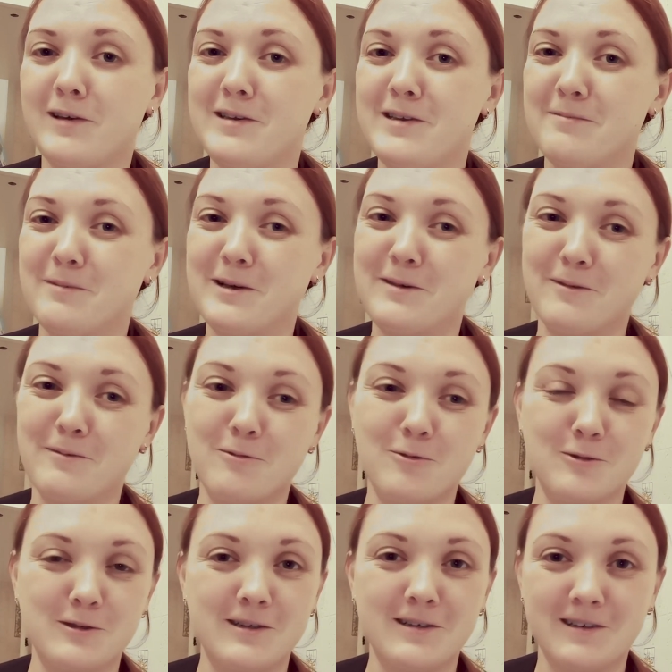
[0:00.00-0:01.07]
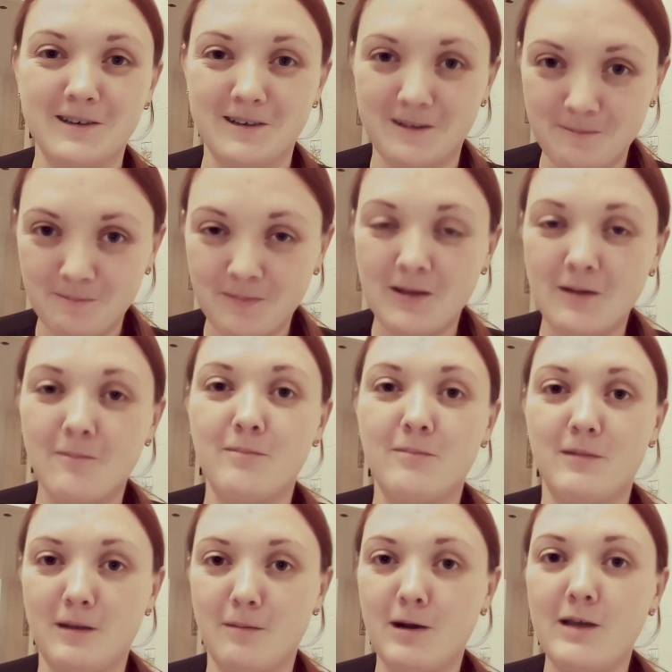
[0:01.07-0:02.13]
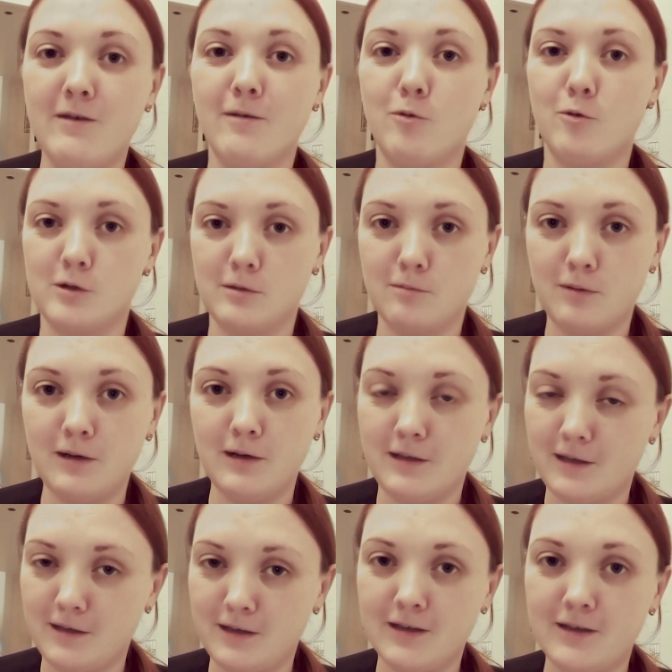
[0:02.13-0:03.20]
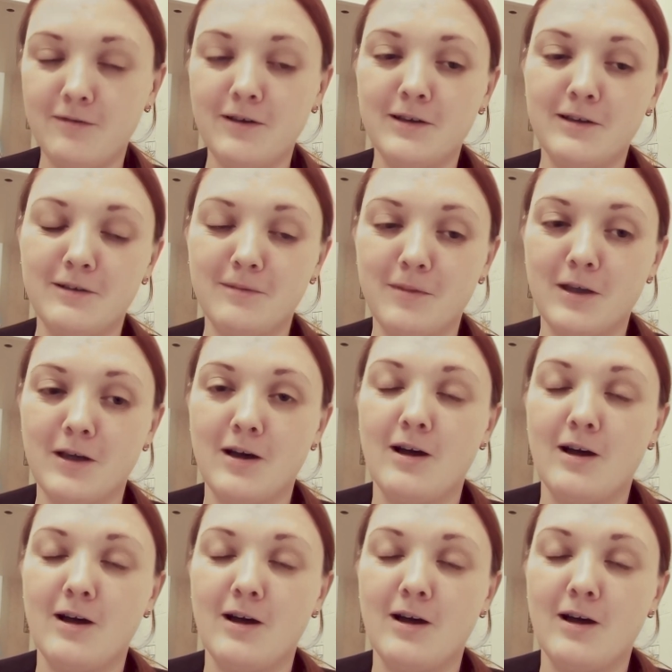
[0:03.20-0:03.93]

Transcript: где мои вопросы, на мои вопросы были даны ответы.